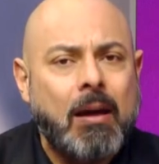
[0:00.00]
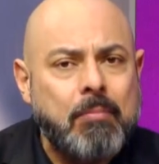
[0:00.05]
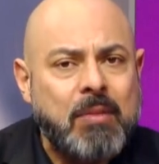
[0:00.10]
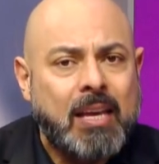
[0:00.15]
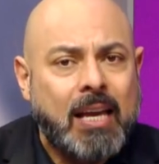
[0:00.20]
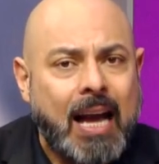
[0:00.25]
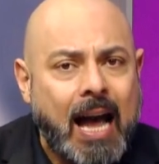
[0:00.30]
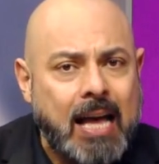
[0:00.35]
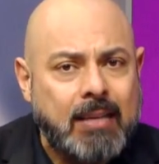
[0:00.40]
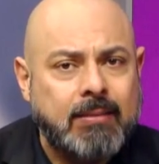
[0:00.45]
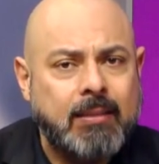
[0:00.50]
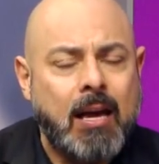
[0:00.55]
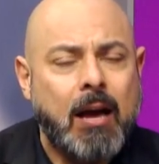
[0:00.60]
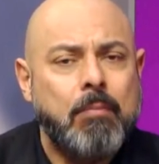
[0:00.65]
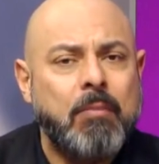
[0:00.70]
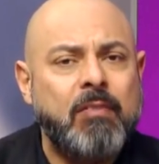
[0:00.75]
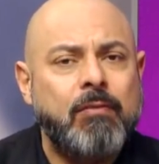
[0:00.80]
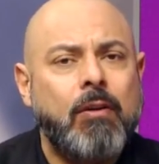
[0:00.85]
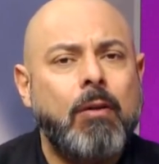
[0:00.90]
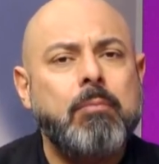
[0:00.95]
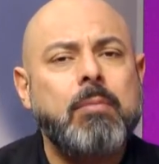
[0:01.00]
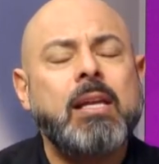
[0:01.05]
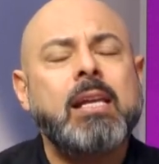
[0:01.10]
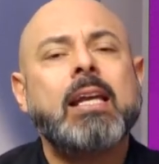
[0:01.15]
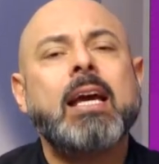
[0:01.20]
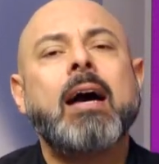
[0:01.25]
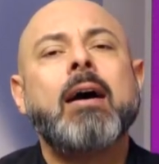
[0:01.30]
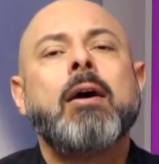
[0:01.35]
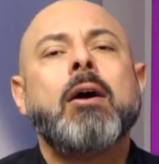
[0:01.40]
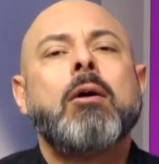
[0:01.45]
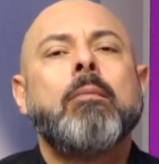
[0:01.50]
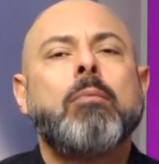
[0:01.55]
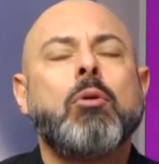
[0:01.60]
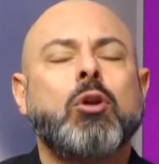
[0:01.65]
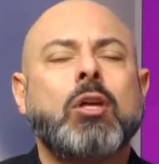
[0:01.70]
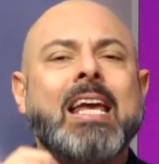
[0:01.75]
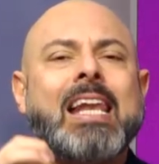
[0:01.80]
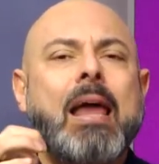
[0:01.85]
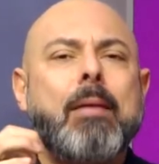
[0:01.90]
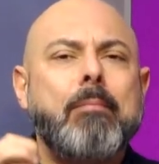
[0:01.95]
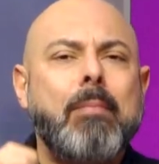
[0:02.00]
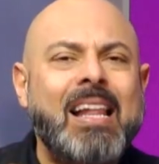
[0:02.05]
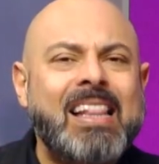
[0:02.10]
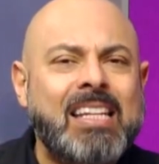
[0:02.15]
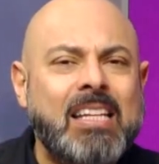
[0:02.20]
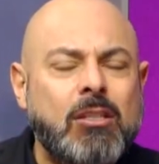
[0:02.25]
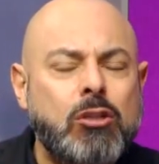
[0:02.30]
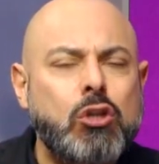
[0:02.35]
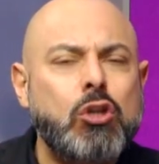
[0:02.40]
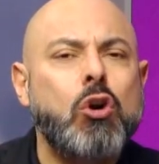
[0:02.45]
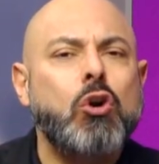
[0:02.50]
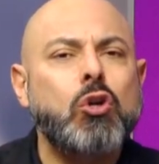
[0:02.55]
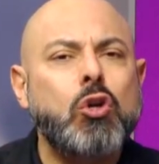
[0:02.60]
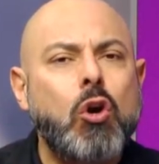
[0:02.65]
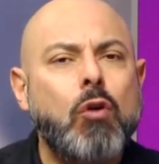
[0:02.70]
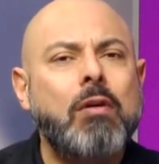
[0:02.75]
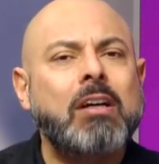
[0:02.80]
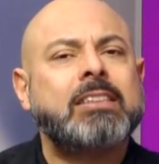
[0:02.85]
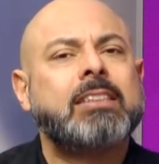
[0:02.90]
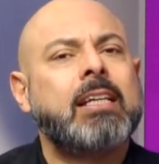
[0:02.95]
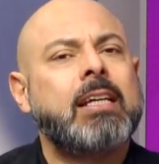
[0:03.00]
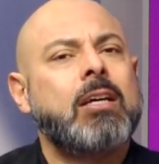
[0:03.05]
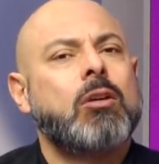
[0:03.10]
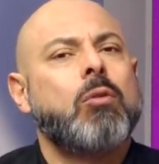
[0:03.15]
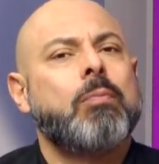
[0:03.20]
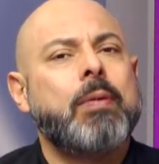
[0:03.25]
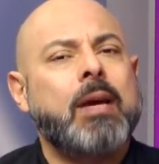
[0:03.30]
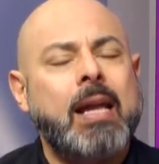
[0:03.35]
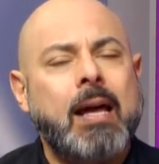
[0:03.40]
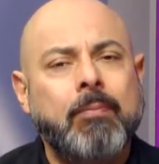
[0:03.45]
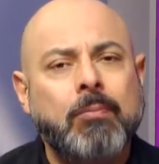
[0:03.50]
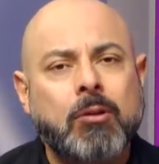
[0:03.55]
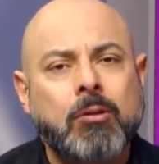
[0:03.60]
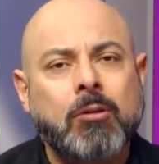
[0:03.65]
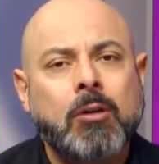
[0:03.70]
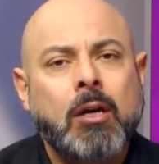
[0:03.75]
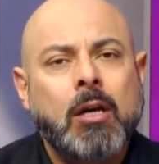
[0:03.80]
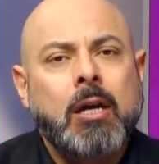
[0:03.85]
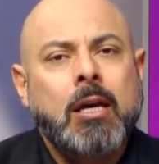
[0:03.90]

a mi casa, a mi familia, porque la maldición no va a seguir operando.